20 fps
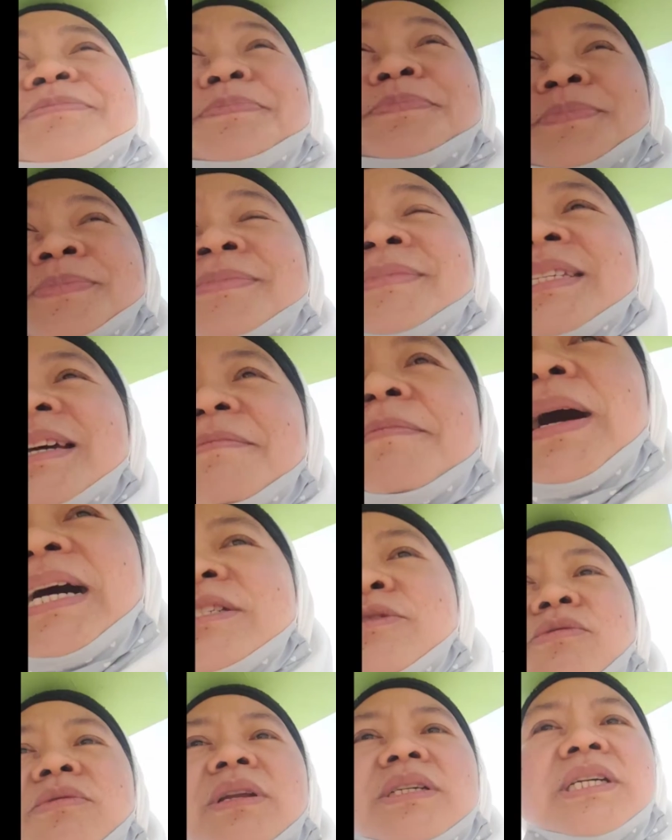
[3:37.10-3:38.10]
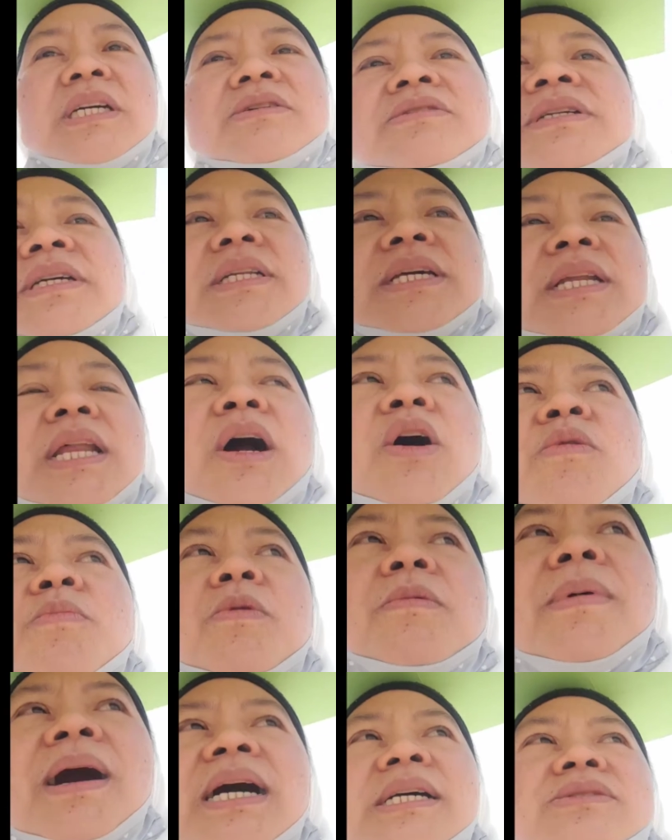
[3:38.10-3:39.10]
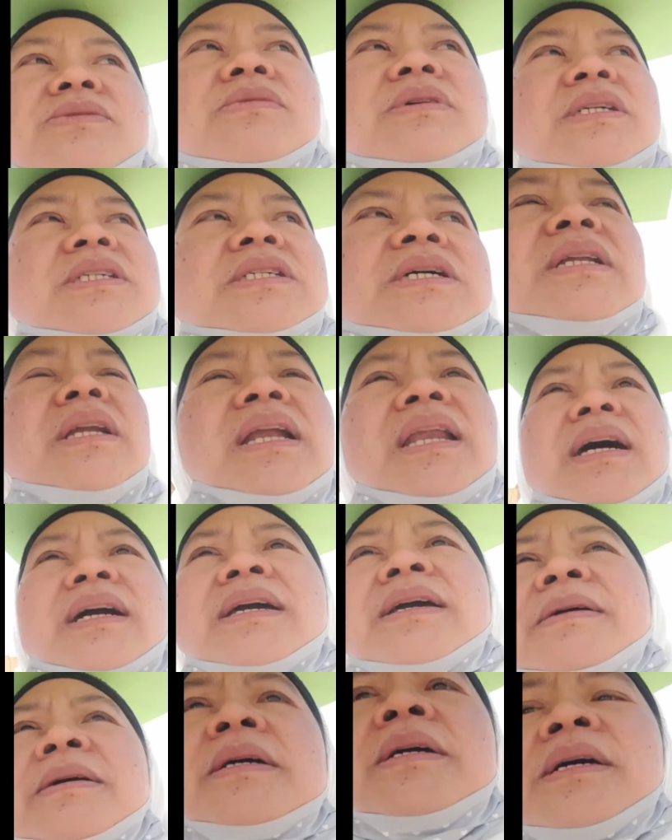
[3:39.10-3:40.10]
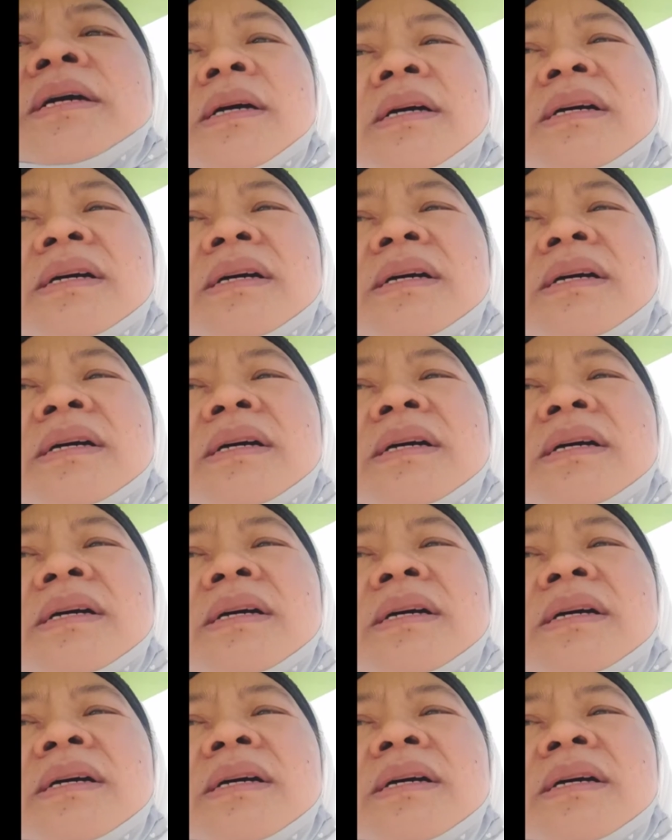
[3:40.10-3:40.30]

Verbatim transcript: No. Pasok lang siya doon, hindi na ako pumasok. Siya na lang eh.